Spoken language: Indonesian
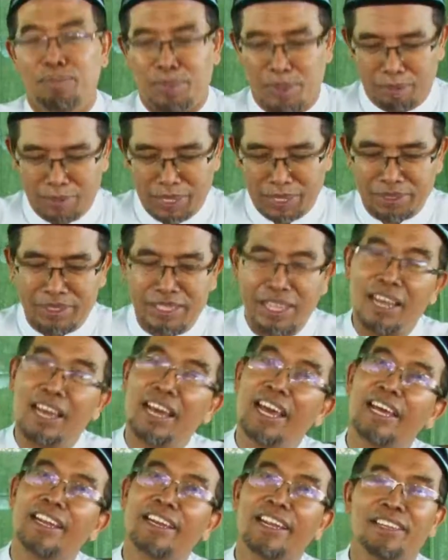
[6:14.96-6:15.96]

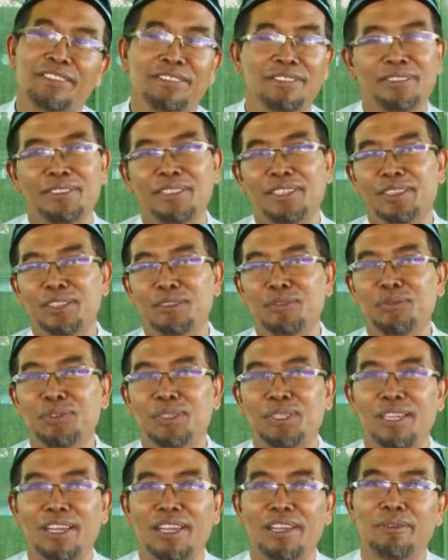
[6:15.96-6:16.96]
pemirsa RSIJ
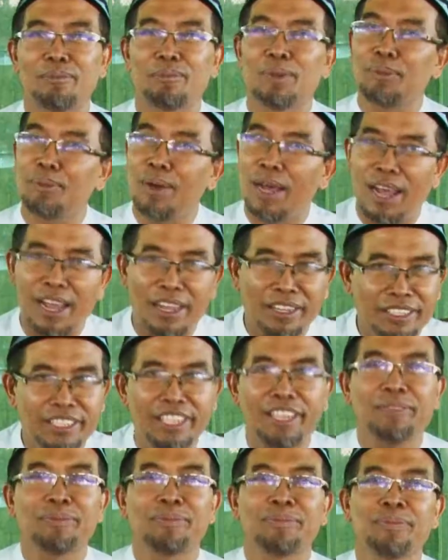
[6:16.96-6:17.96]
TV yang
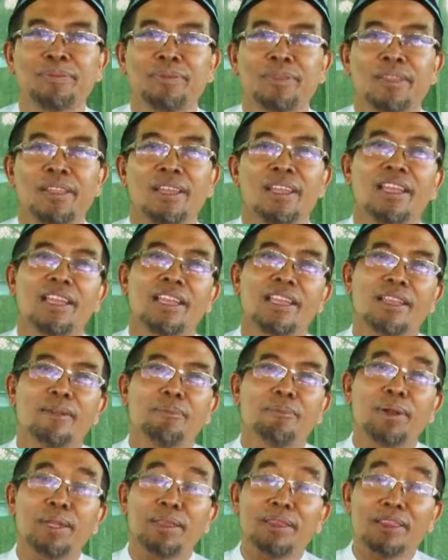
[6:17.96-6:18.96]
berbahagia,
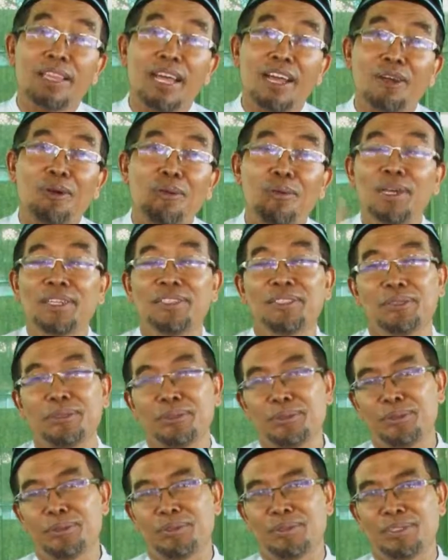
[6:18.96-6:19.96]
bertakwa
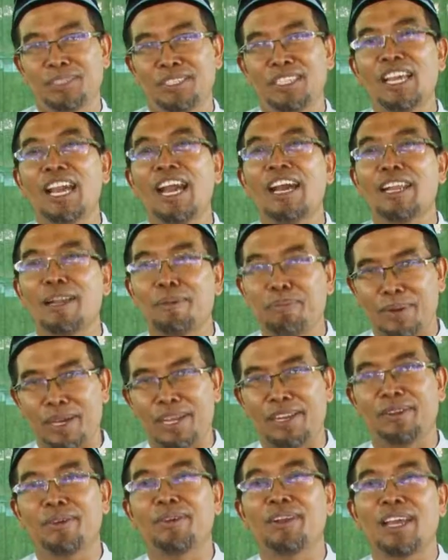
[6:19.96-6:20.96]
itu
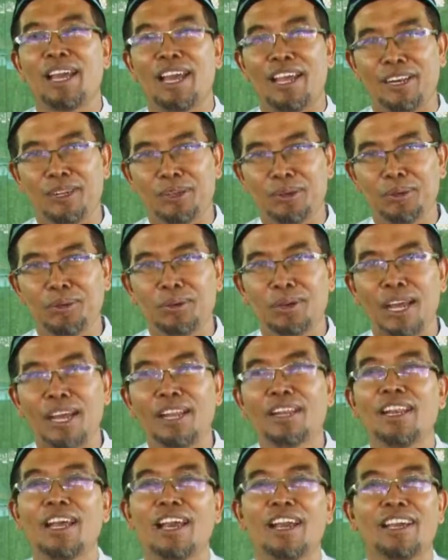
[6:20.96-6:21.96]
diharapkan oleh
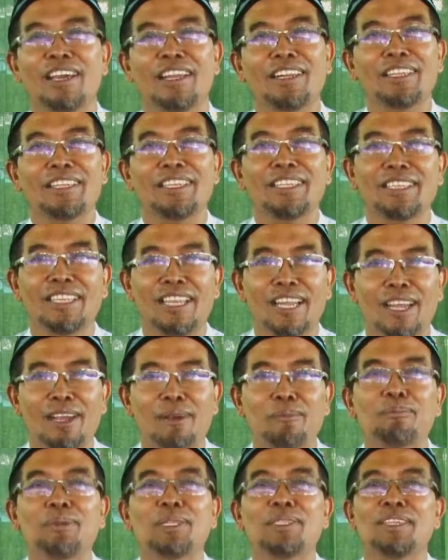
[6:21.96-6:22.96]
Al-Quran agar
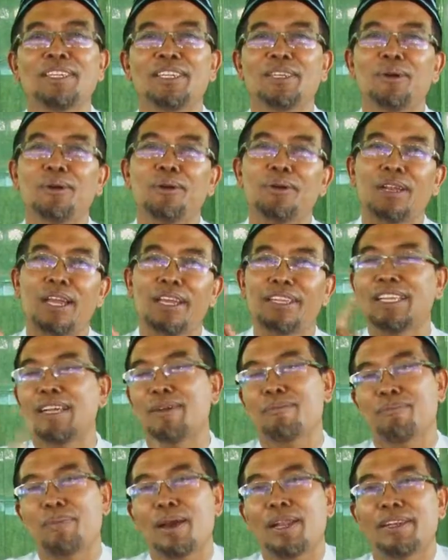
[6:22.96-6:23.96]
kita menjadi orang
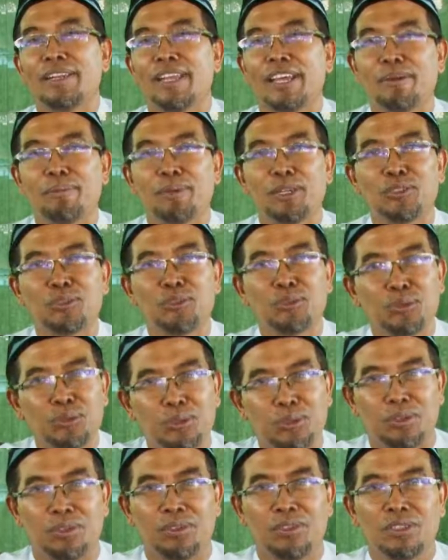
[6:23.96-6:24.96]
yang pandai
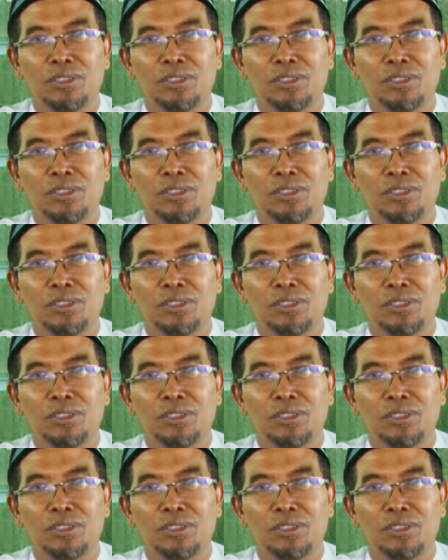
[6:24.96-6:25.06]
bersyukur